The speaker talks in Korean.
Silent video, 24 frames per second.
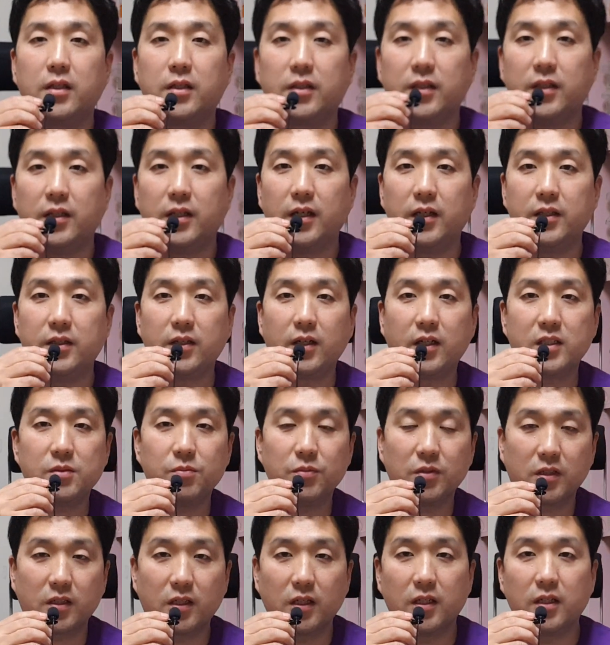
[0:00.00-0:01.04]
예,
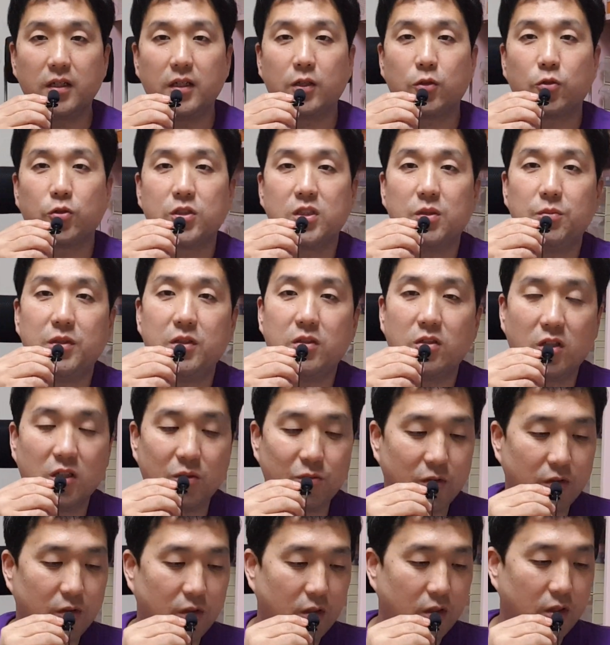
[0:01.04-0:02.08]
안녕하십니까. 애국시민
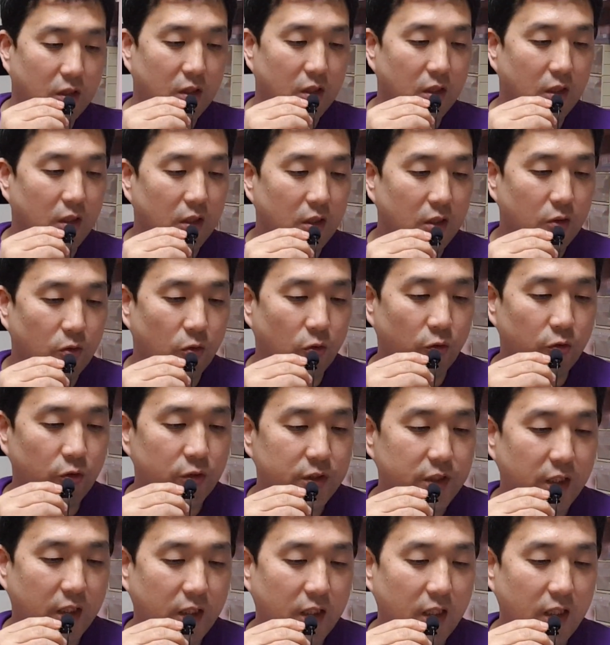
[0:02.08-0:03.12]
여러분. 오늘
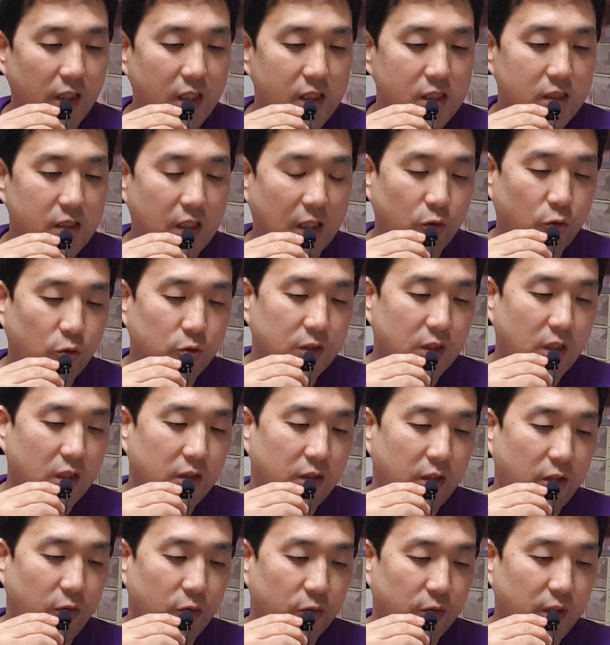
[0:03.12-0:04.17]
제가 한 가지 나누고자
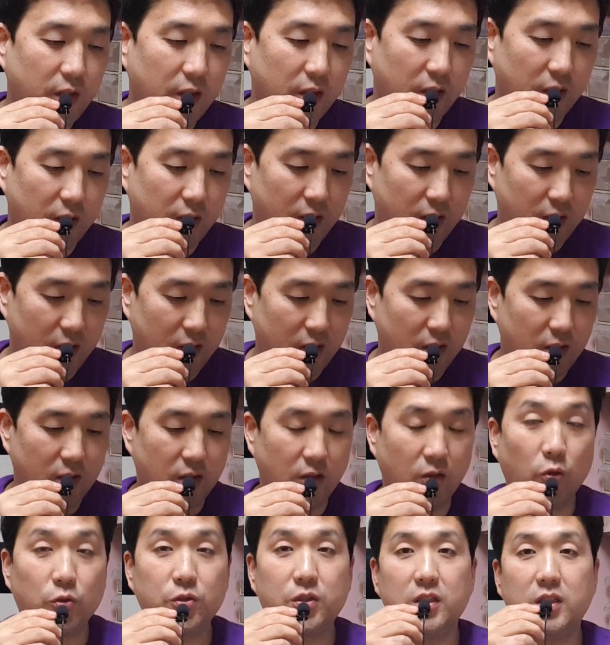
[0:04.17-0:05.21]
하는 내용이
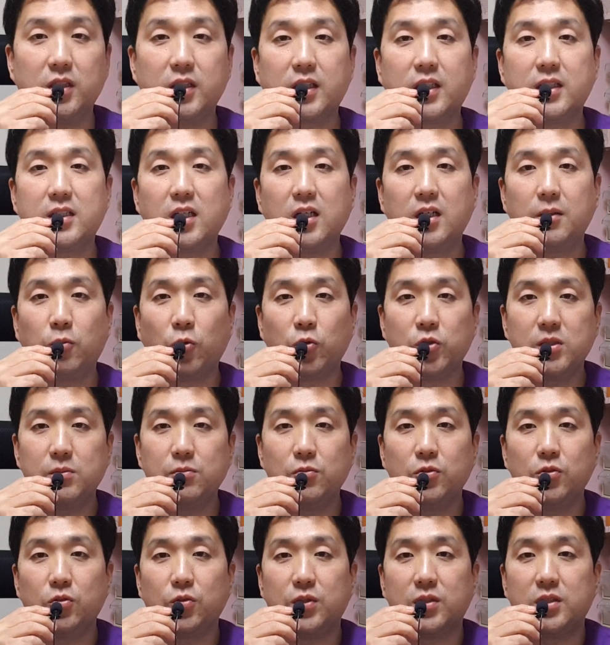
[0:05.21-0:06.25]
혹시 이 기사를 보신
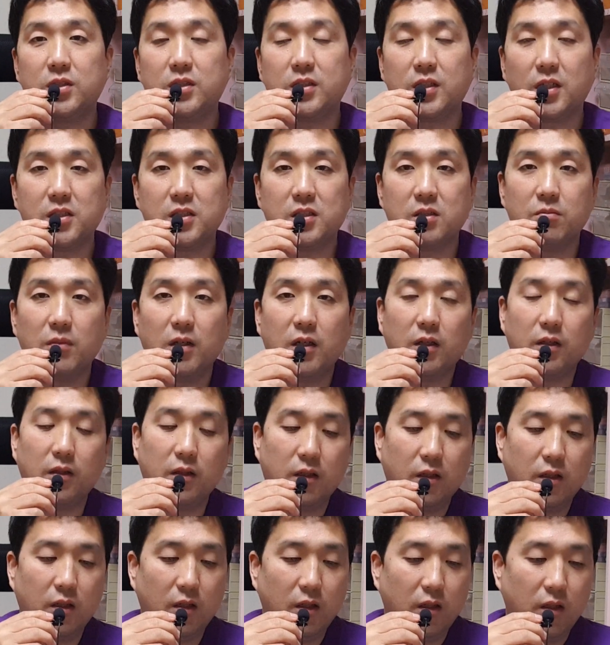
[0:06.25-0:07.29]
분도
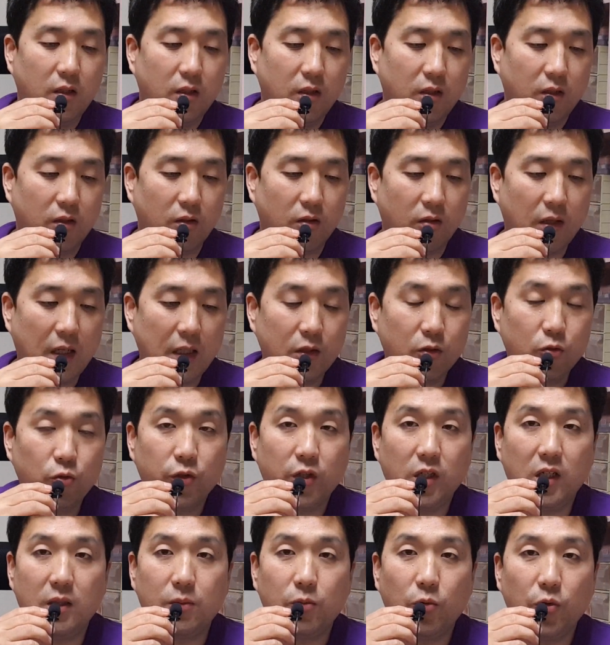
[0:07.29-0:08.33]
있으시겠지만 어,
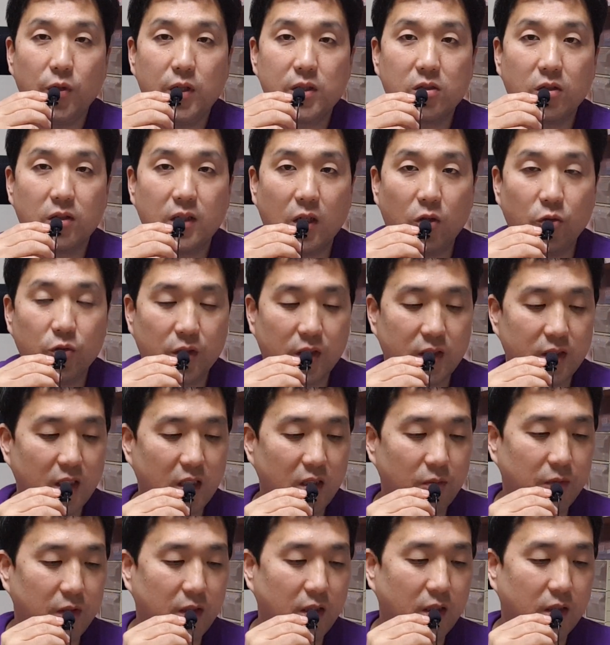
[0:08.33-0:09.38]
한국일보에서 나온
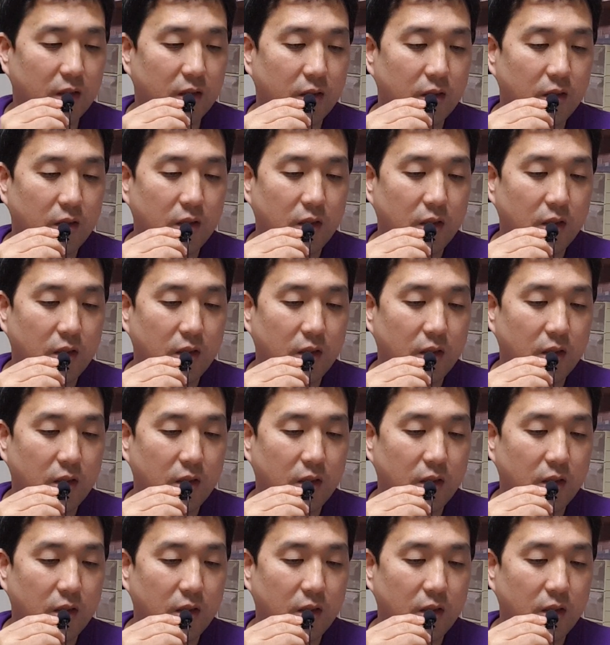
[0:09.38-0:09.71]
기사입니다.